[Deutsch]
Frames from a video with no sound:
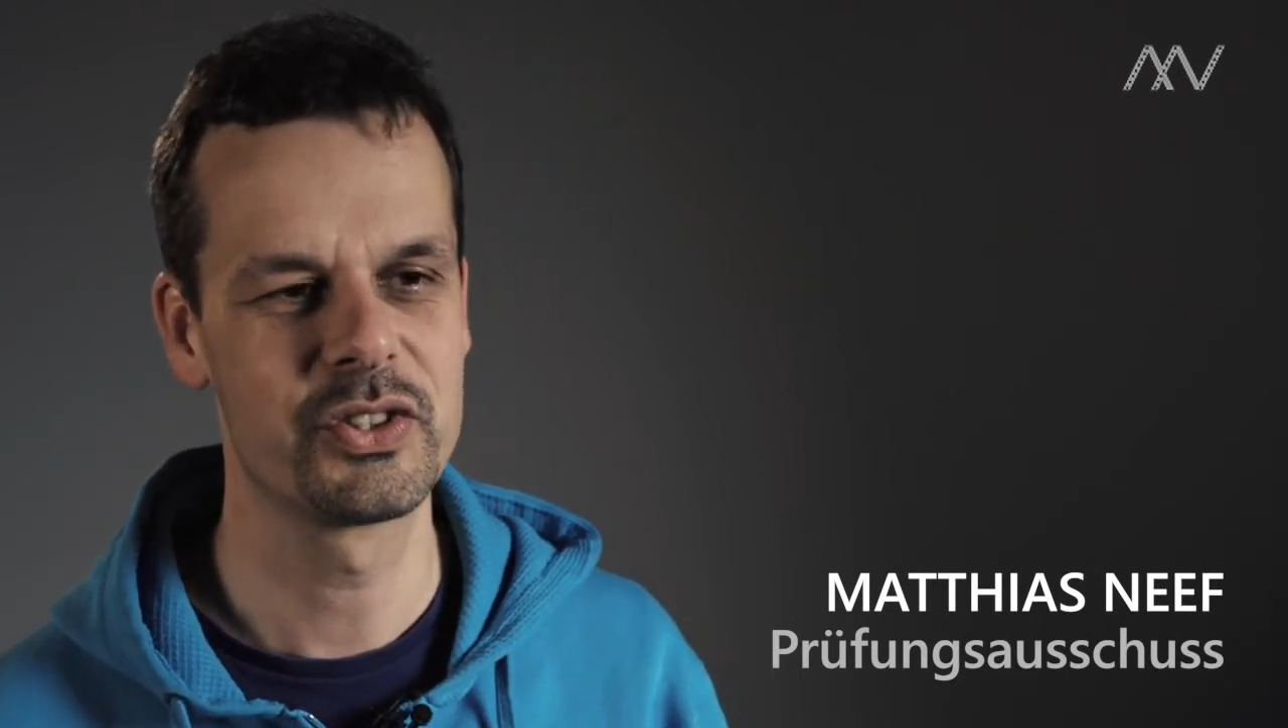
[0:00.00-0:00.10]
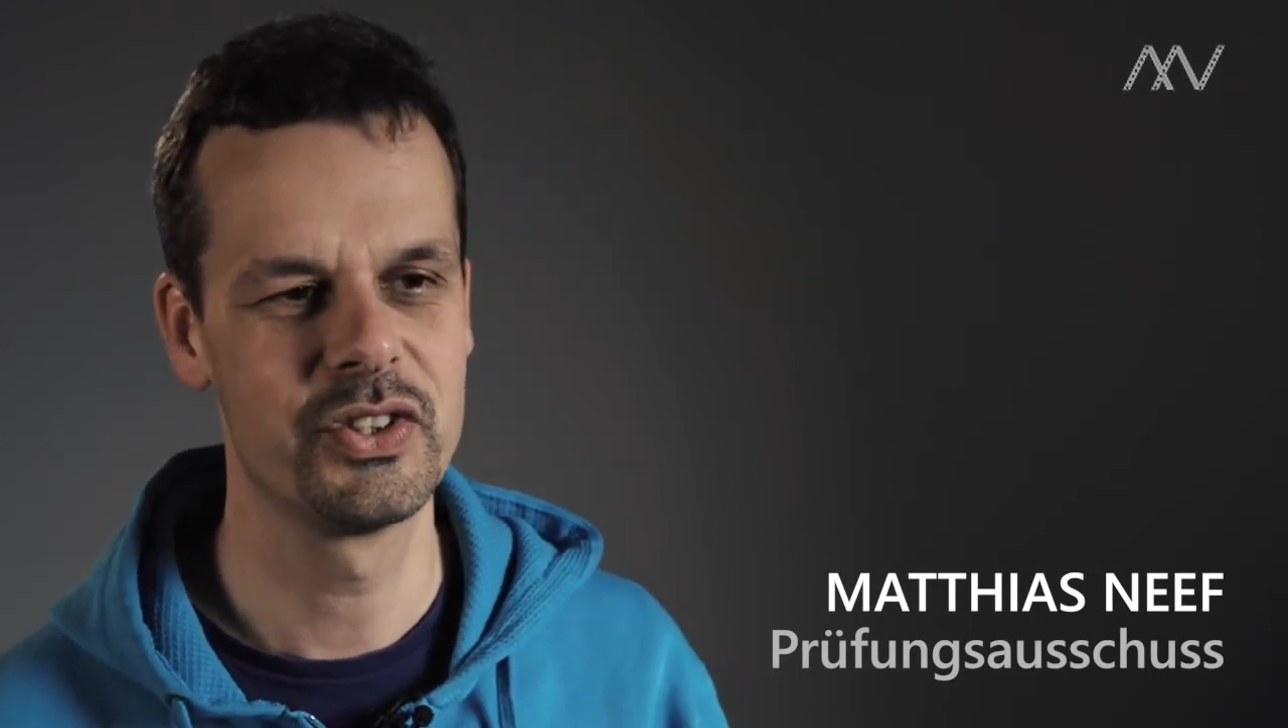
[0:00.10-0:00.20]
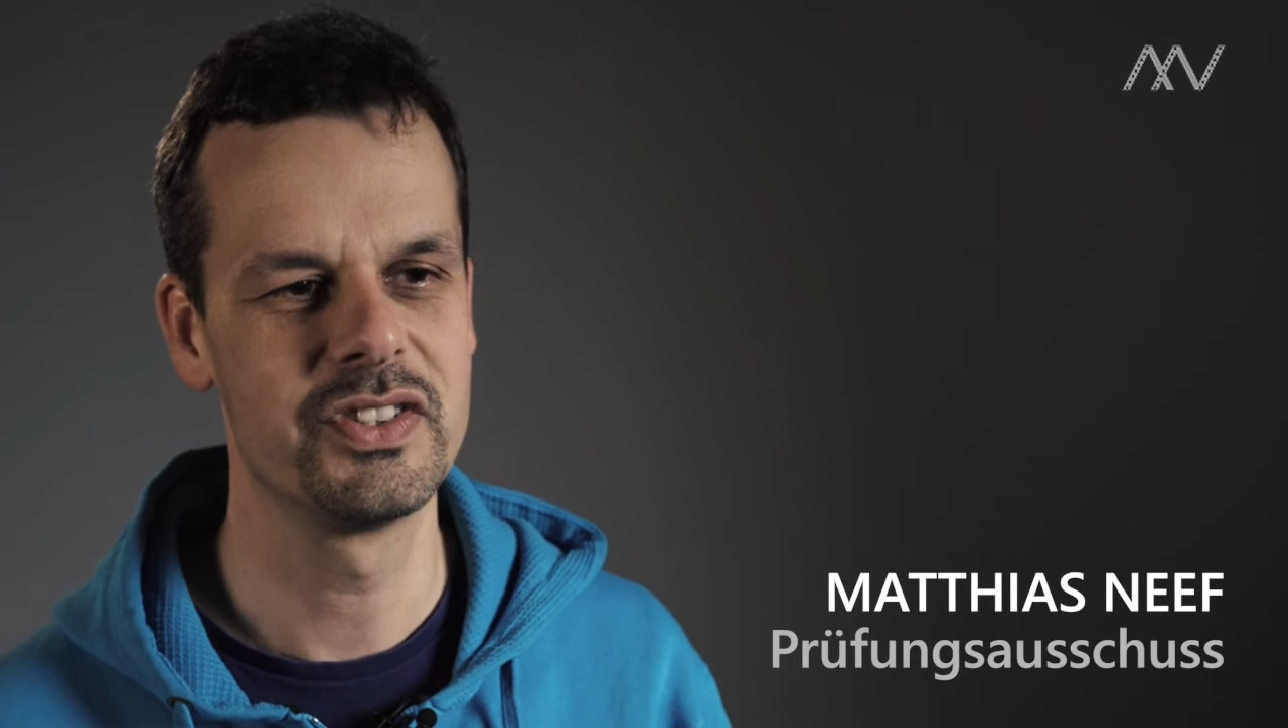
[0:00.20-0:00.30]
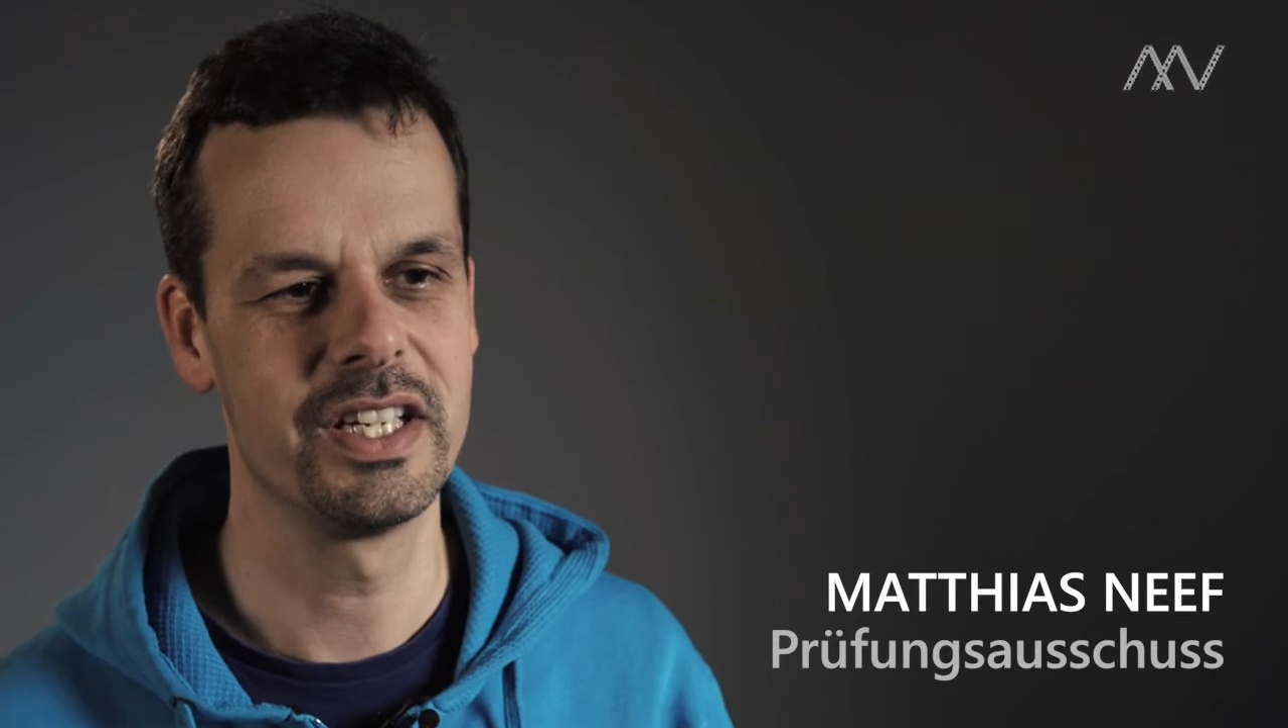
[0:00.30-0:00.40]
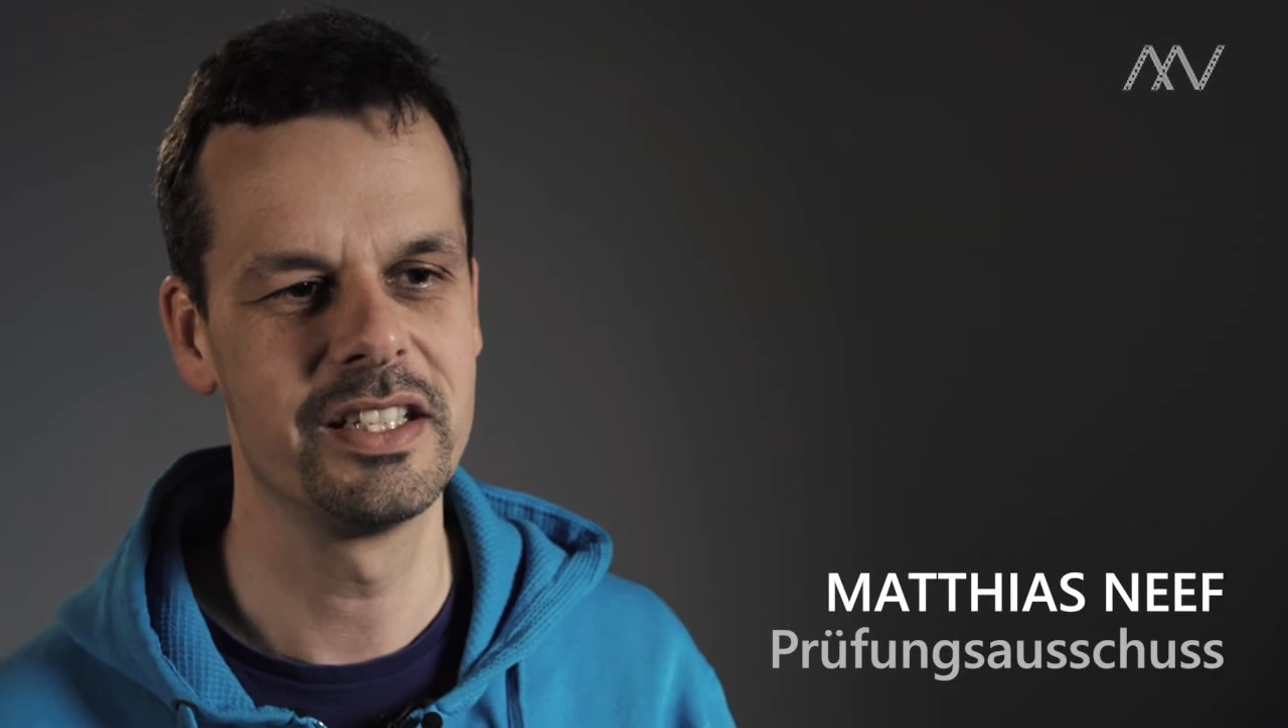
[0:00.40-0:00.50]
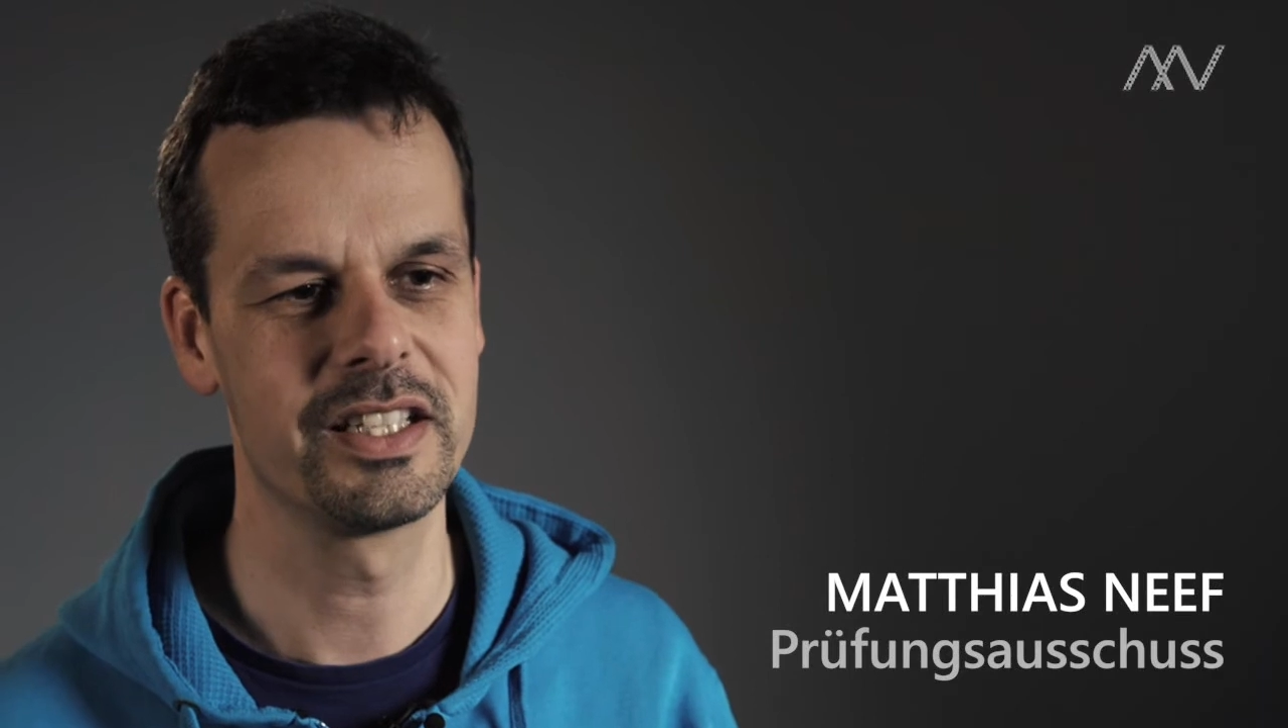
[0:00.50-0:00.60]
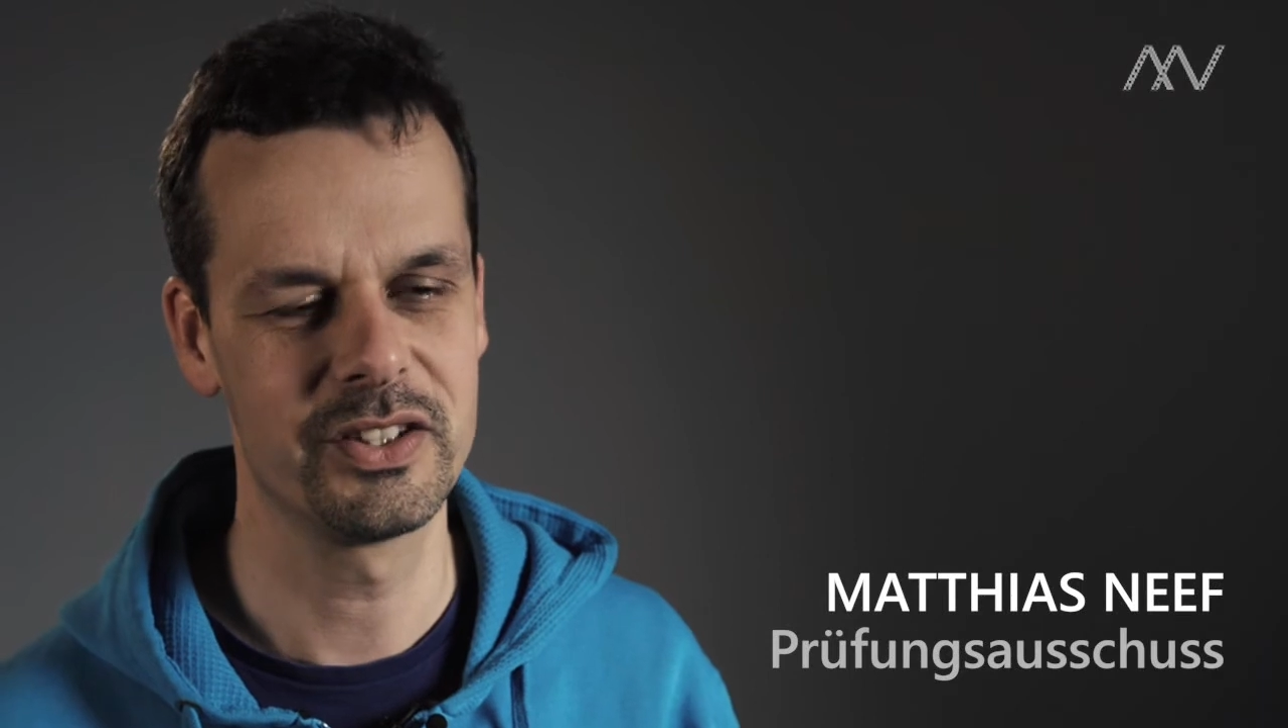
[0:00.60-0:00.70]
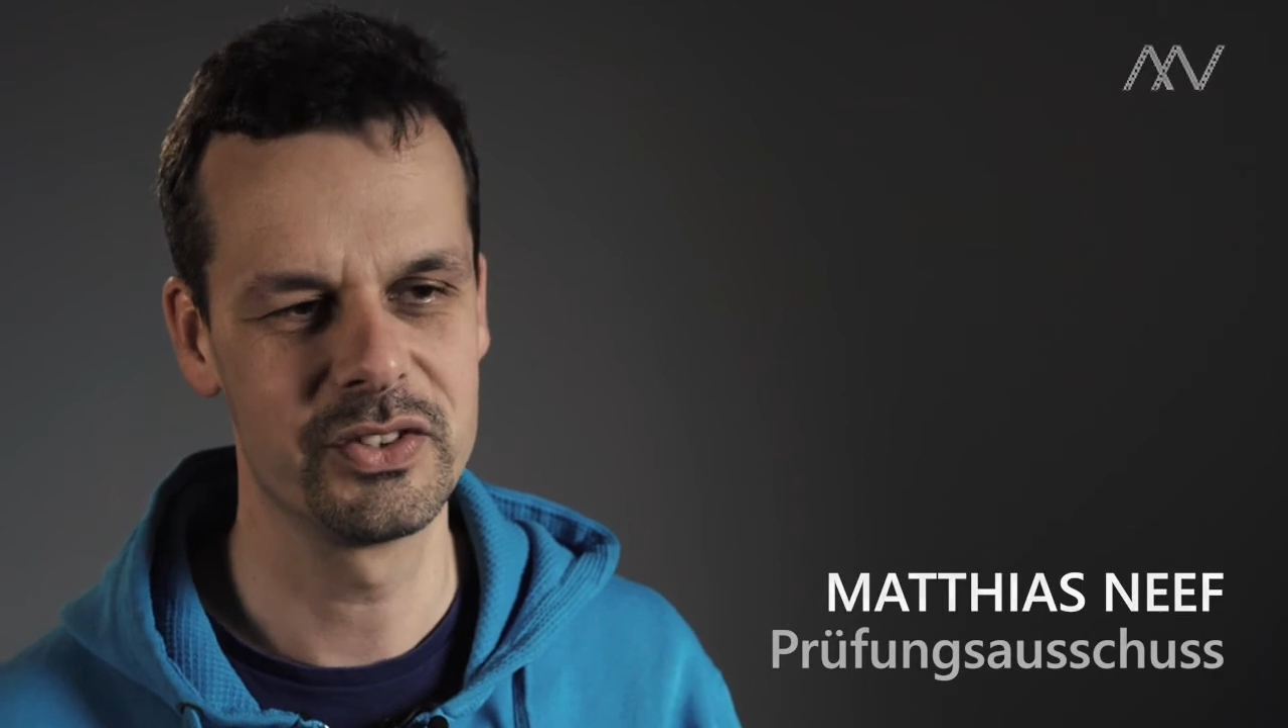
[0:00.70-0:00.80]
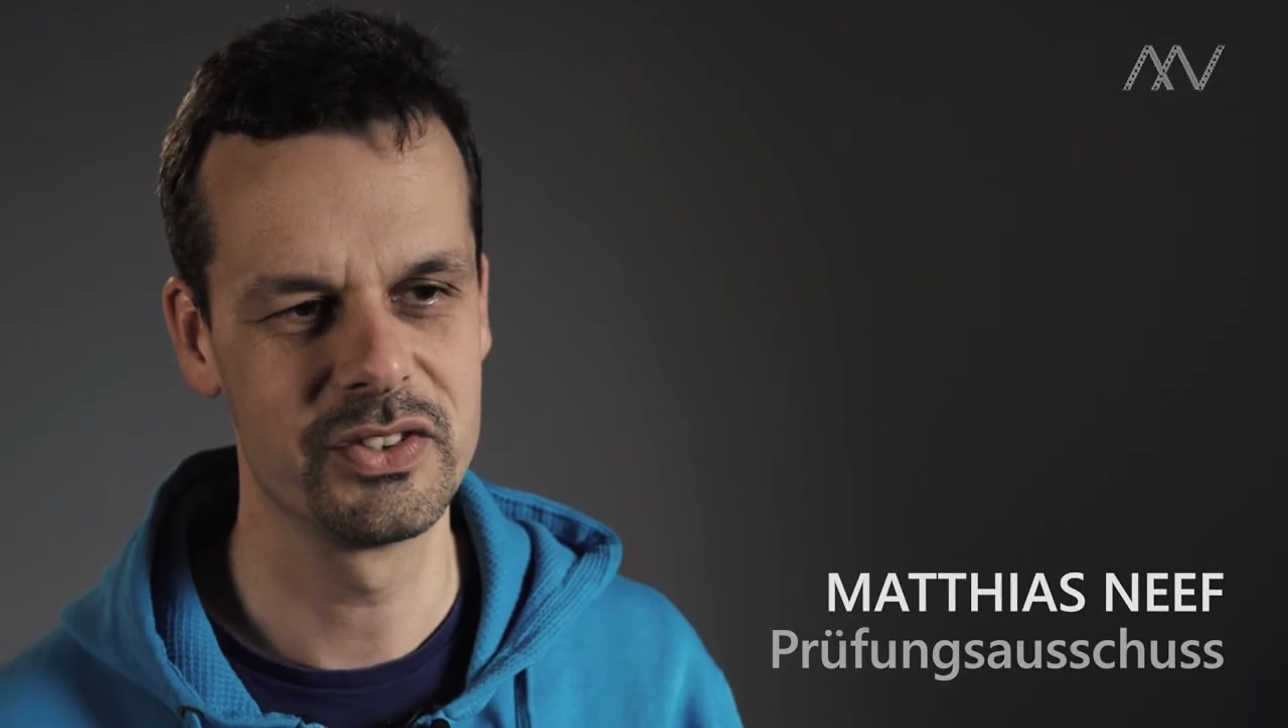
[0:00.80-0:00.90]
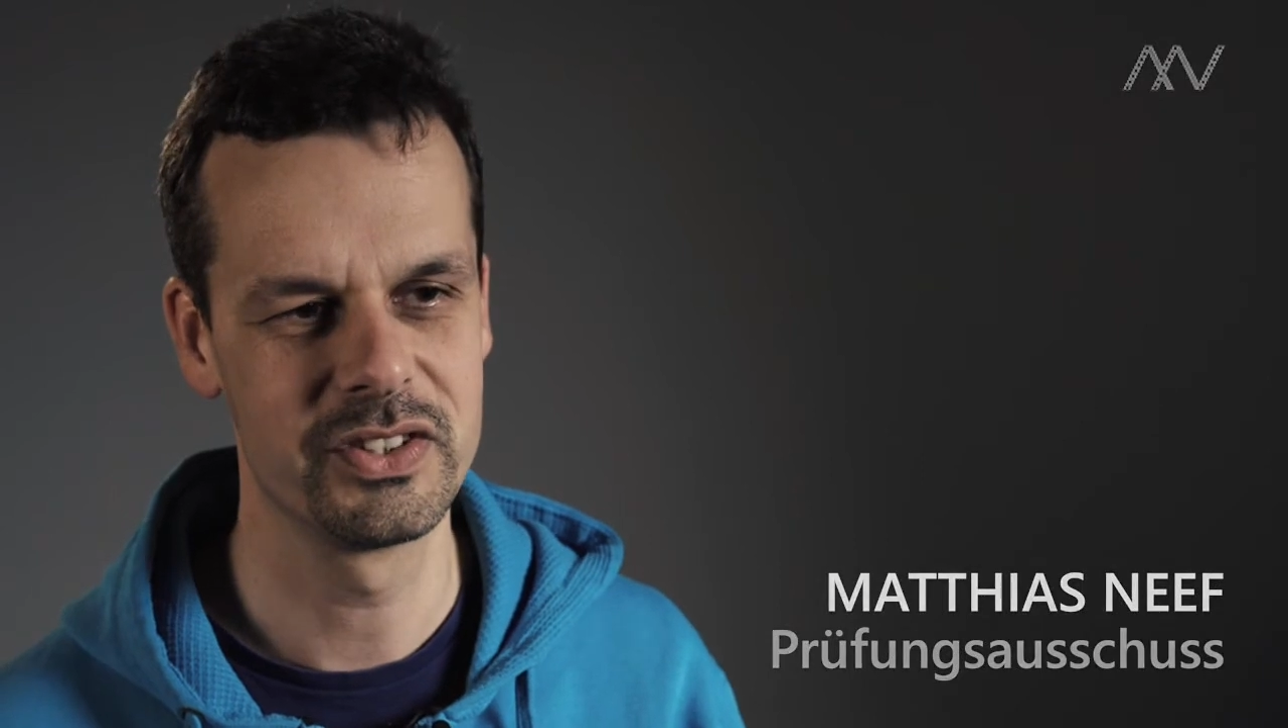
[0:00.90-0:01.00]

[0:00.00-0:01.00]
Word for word: schon sehr in Richtung